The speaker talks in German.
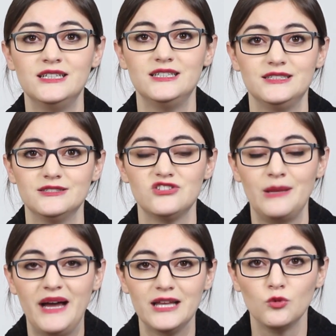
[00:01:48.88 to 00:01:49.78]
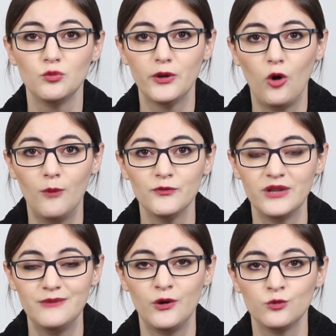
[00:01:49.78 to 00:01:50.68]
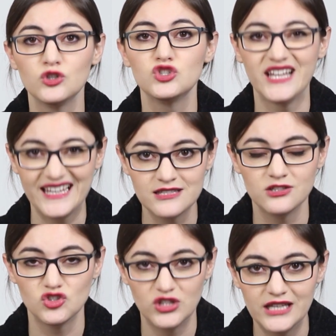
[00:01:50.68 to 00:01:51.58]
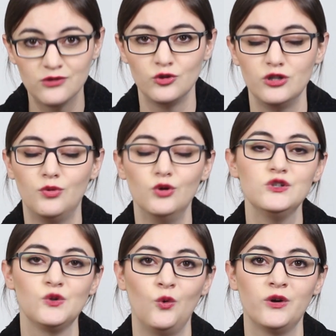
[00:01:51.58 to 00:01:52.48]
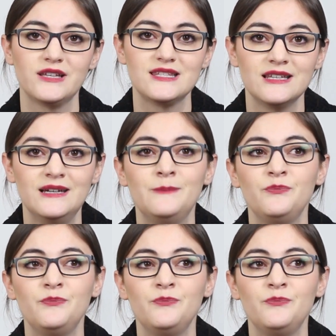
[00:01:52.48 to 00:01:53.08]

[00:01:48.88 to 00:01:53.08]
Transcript: äh, Schnappatmung bekommt und einfach unter Stress steht und euer Puls hoch ist.